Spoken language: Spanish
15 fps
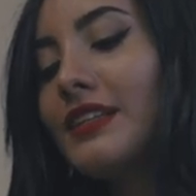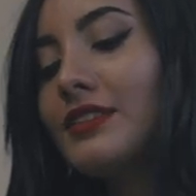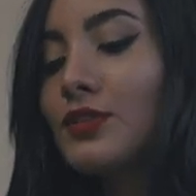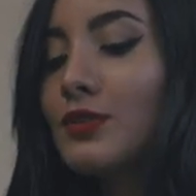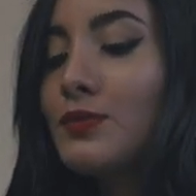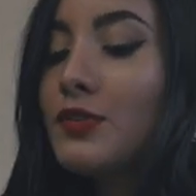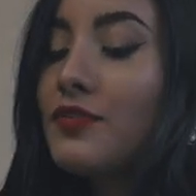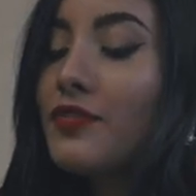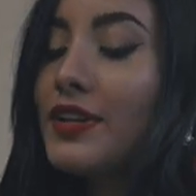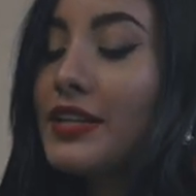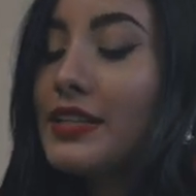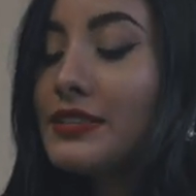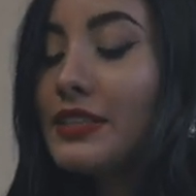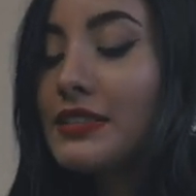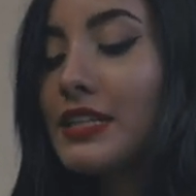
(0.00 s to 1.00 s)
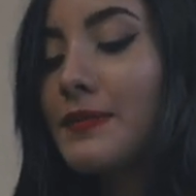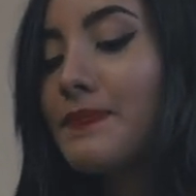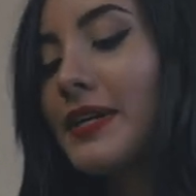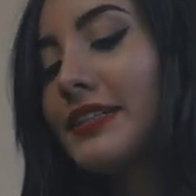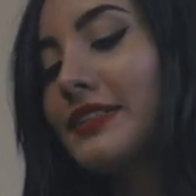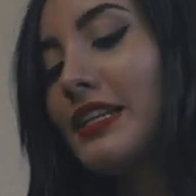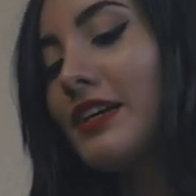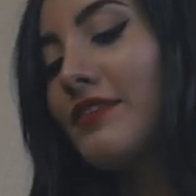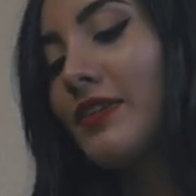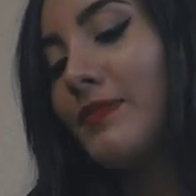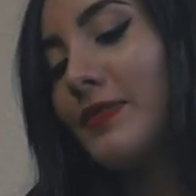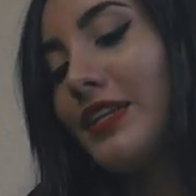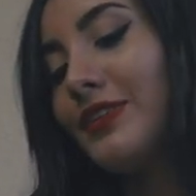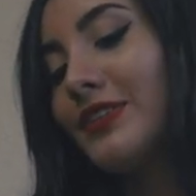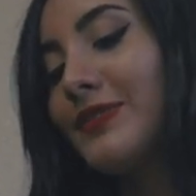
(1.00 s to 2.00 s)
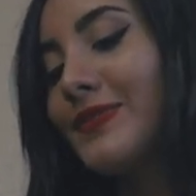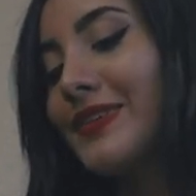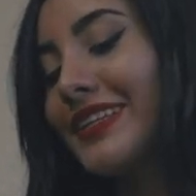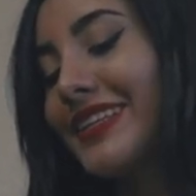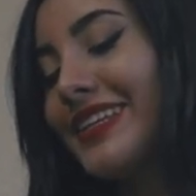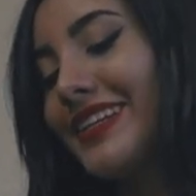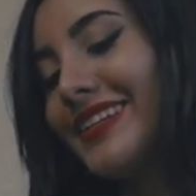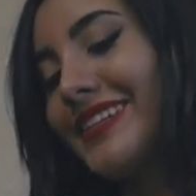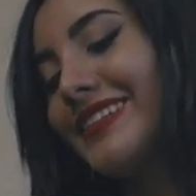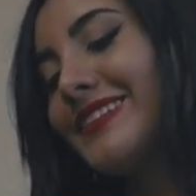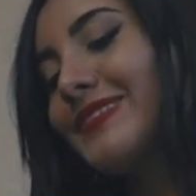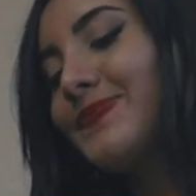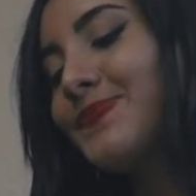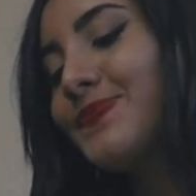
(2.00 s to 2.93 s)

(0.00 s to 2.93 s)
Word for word: Estoy muy feliz de ser parte de la familia Mi Magdalena.